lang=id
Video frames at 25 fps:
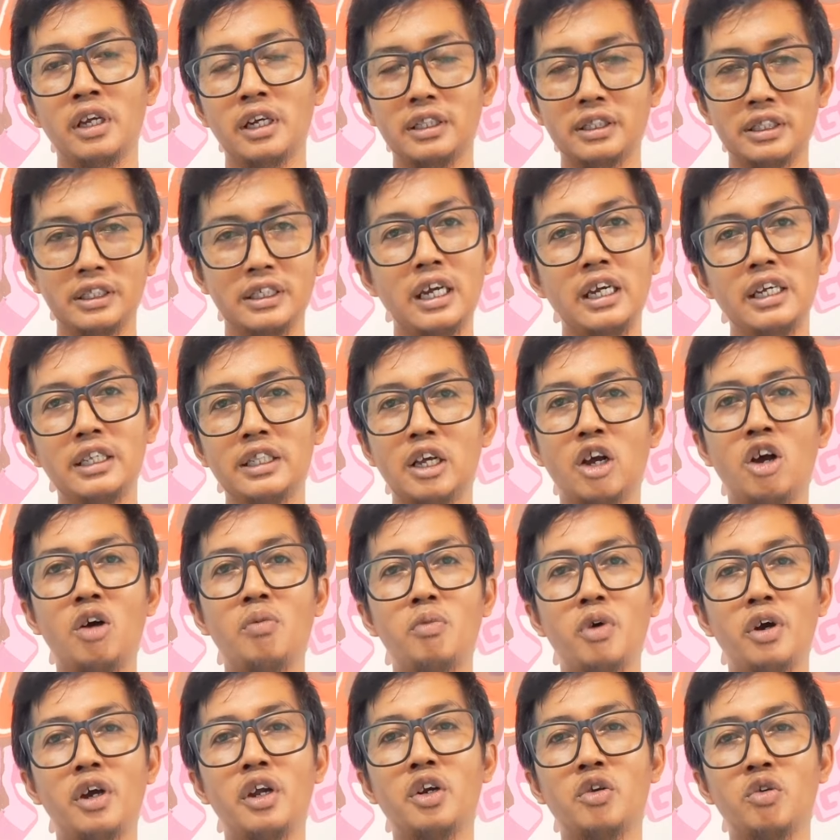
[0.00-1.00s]
Ketika kita
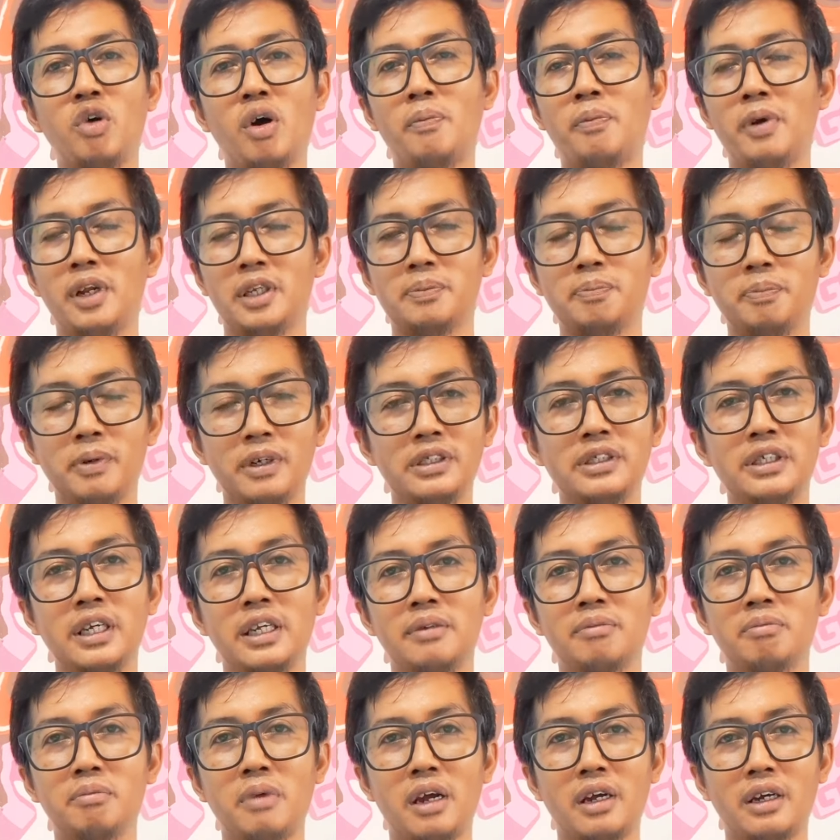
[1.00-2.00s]
ngomongin 12%,
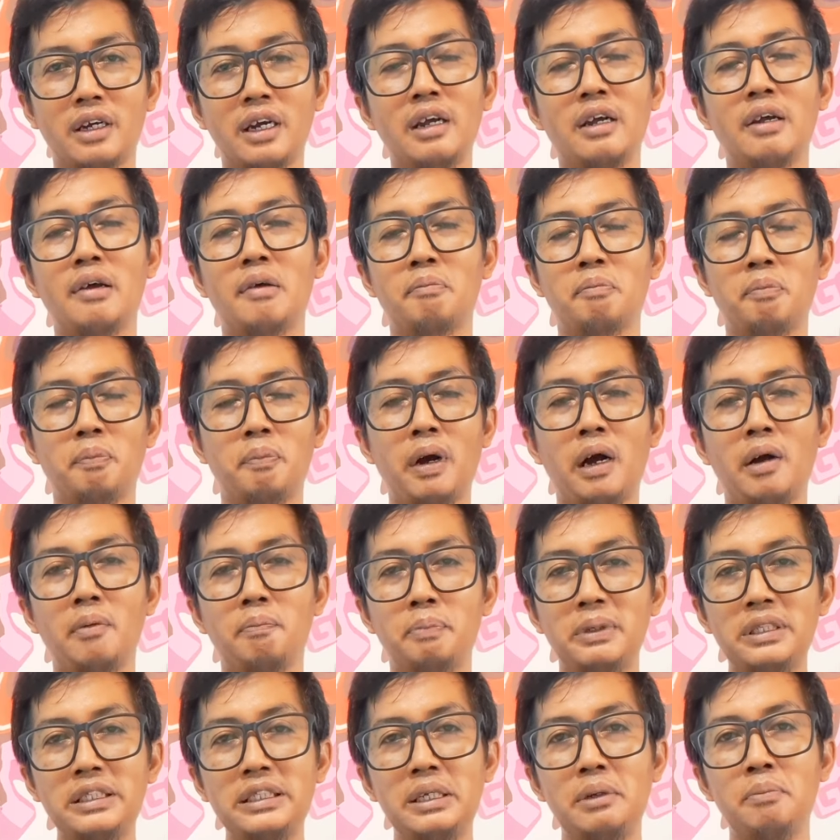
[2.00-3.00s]
maka
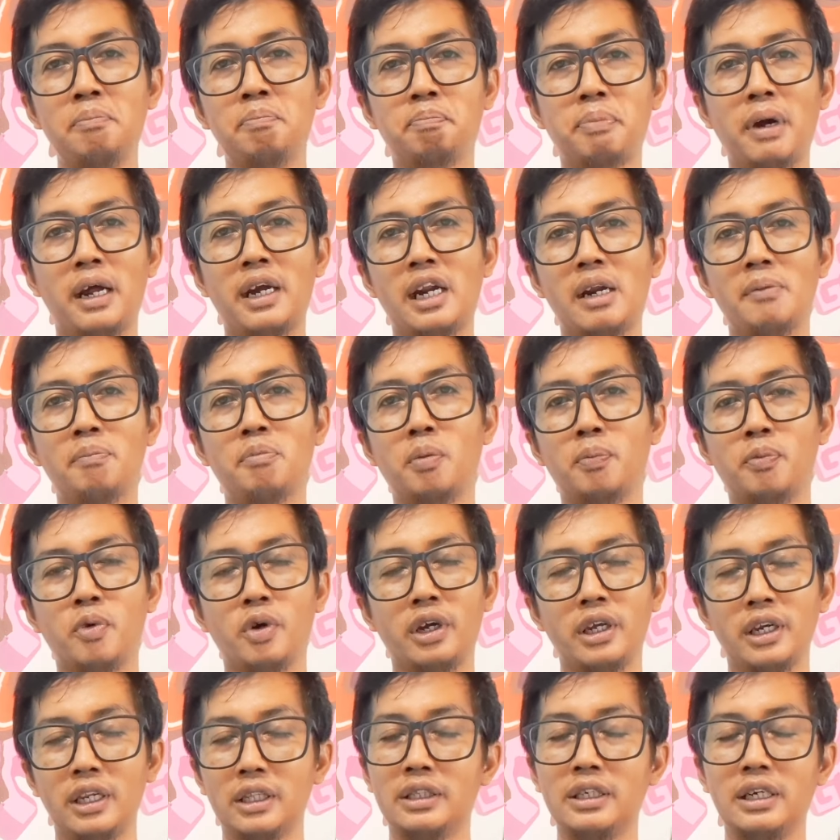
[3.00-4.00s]
penyimpanan
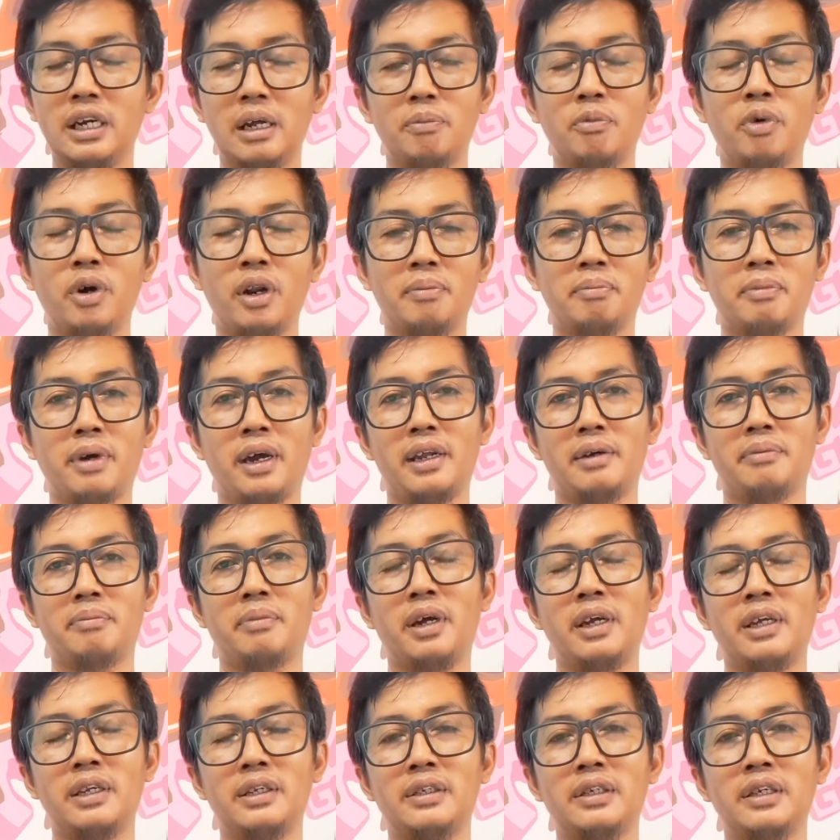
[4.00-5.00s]
pupuk ini tidak boleh
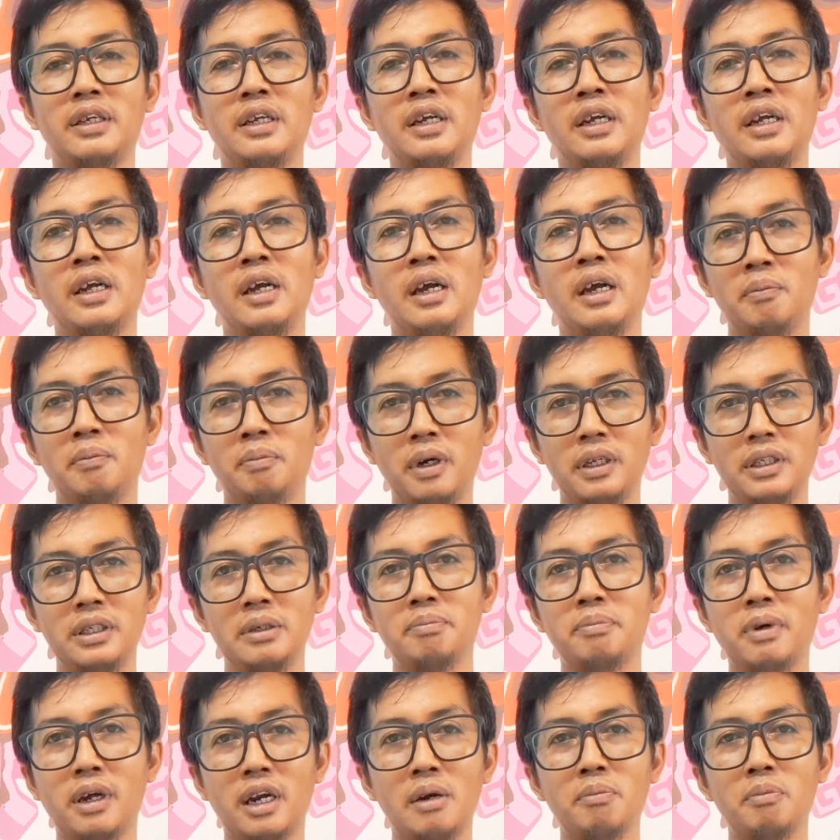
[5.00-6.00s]
main-main
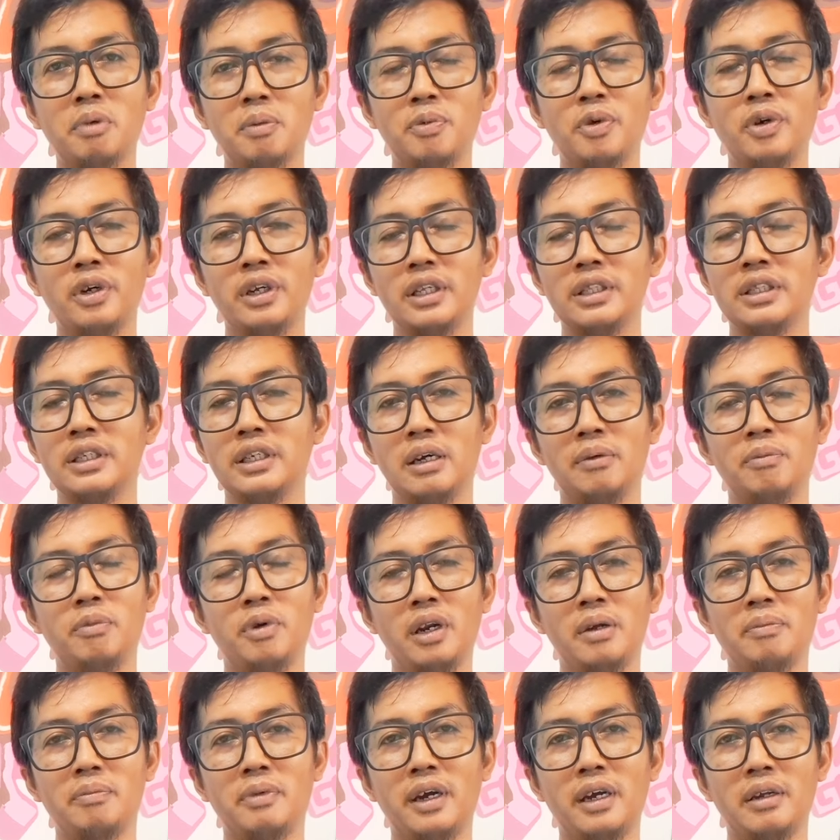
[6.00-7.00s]
penyimpangan pupuk ini tidak
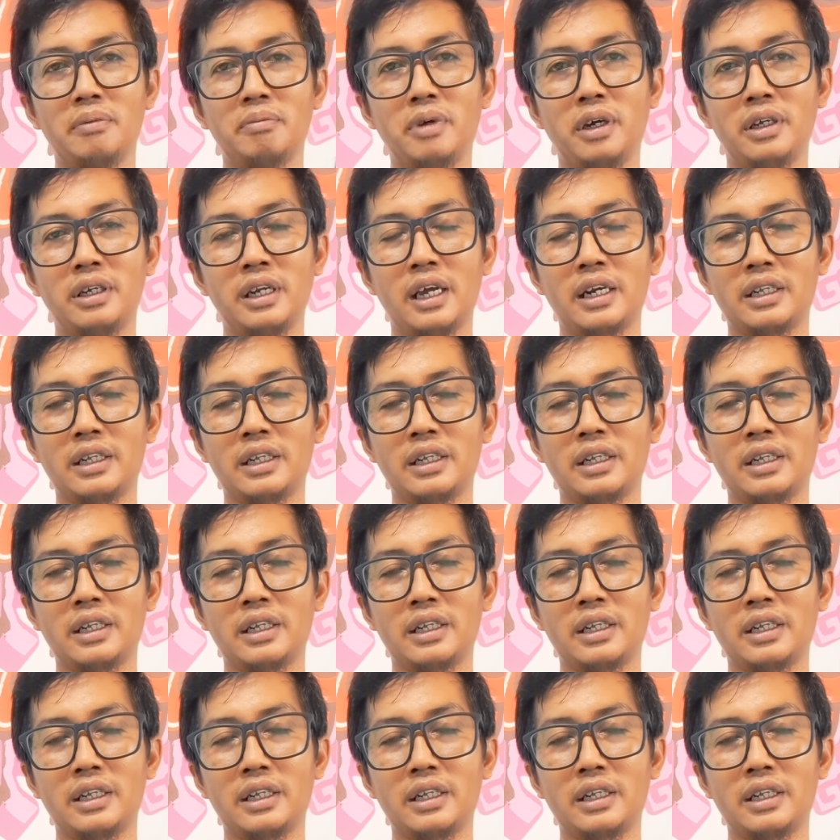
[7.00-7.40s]
boleh main-main.